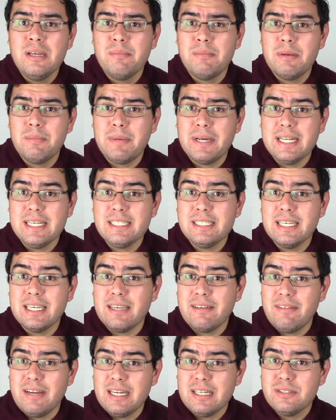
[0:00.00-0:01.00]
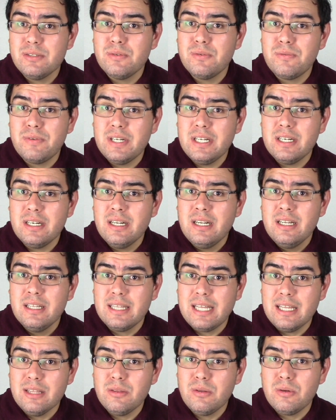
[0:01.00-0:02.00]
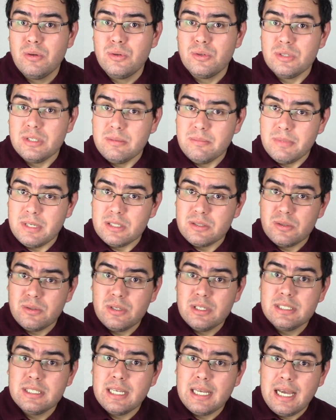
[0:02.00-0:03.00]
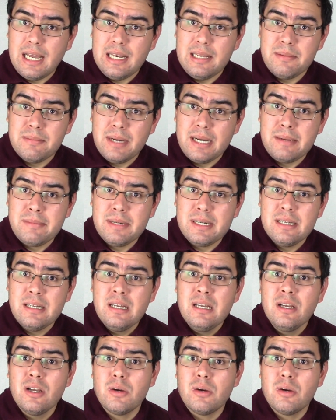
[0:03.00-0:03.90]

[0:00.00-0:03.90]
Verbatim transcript: me parece que van a sufrir tanto los inversores de Alibaba